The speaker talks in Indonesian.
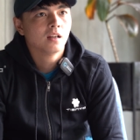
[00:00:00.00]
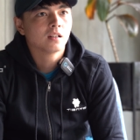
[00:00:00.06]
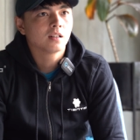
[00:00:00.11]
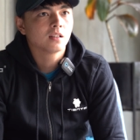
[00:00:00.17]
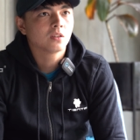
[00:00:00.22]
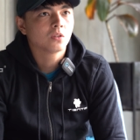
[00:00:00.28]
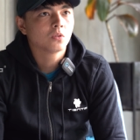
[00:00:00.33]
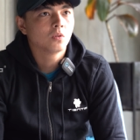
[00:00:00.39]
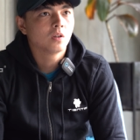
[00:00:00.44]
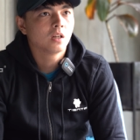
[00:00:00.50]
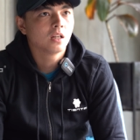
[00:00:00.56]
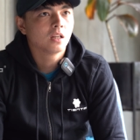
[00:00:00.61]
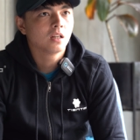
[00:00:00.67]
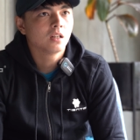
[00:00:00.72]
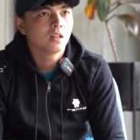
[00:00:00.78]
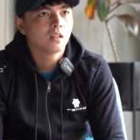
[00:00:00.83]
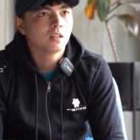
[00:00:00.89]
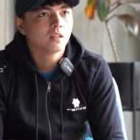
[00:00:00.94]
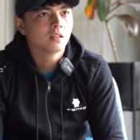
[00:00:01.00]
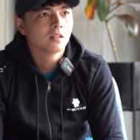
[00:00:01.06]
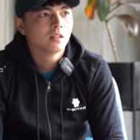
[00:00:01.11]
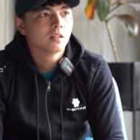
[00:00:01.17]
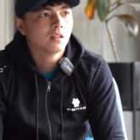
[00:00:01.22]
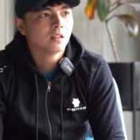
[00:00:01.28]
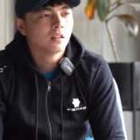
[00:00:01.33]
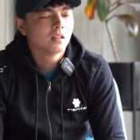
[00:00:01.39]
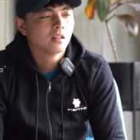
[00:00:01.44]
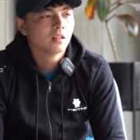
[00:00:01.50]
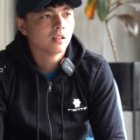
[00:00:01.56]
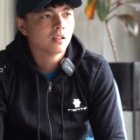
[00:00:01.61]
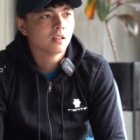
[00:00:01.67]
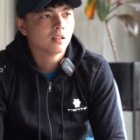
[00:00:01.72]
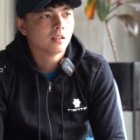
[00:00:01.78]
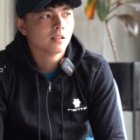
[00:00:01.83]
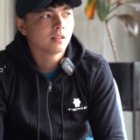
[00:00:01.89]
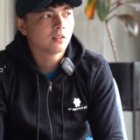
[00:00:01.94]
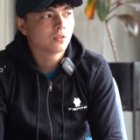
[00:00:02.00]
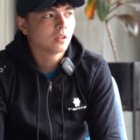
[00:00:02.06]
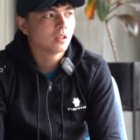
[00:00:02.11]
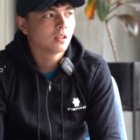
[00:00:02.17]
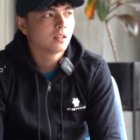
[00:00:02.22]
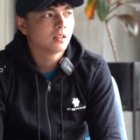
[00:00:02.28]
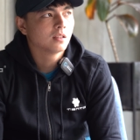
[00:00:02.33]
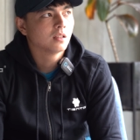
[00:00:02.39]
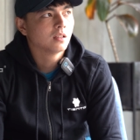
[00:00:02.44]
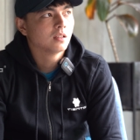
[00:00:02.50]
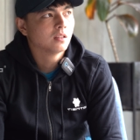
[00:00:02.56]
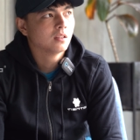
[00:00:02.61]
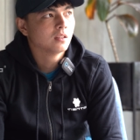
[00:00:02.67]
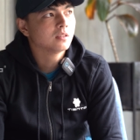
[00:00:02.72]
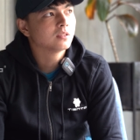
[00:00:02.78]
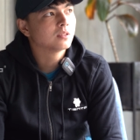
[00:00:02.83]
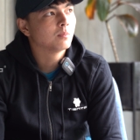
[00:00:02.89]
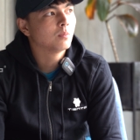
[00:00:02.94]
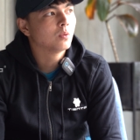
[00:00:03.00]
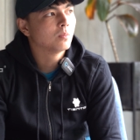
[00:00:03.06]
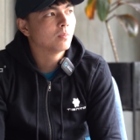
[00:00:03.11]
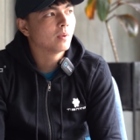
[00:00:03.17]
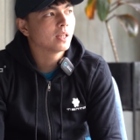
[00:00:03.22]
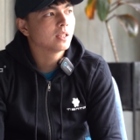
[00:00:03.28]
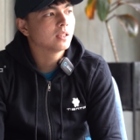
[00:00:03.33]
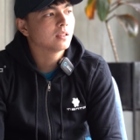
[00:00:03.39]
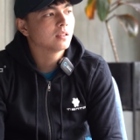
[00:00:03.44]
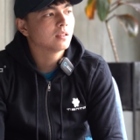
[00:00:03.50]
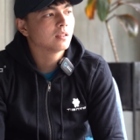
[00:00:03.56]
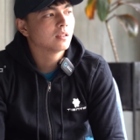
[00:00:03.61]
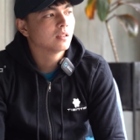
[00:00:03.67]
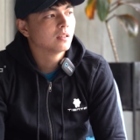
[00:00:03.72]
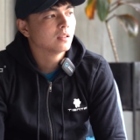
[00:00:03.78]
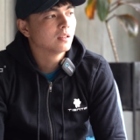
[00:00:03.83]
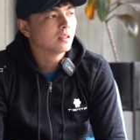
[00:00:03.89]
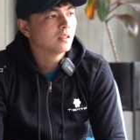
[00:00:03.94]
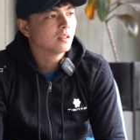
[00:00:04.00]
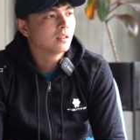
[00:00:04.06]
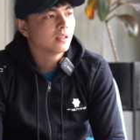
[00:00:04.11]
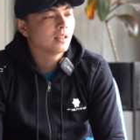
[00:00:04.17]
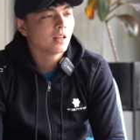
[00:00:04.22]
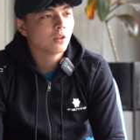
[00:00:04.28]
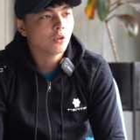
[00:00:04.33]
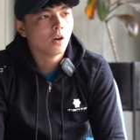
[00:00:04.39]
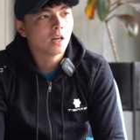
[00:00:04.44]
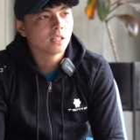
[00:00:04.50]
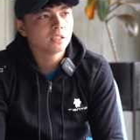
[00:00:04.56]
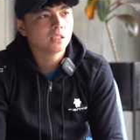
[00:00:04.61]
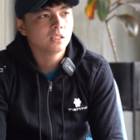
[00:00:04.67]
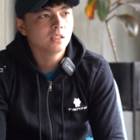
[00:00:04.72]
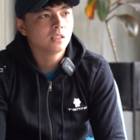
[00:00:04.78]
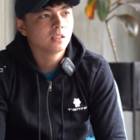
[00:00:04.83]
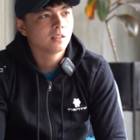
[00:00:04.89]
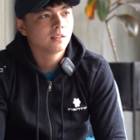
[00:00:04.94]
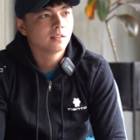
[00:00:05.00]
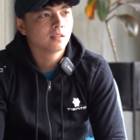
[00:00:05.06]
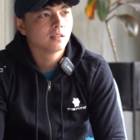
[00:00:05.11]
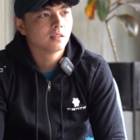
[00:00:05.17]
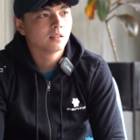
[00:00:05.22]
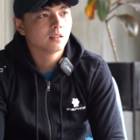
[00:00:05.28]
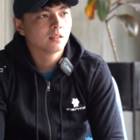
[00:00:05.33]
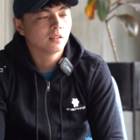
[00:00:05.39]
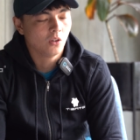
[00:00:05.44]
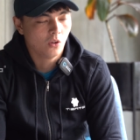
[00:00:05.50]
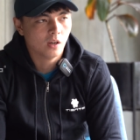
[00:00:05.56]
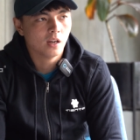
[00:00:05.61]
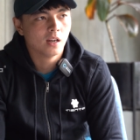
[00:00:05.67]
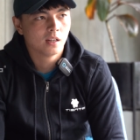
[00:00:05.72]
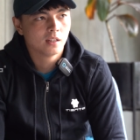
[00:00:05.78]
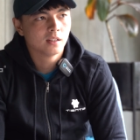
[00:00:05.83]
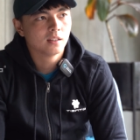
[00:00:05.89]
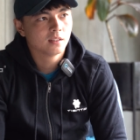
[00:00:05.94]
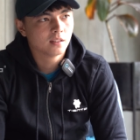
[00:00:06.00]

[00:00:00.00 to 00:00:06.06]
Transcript: ritual ritual sebelum main ya doa sih doa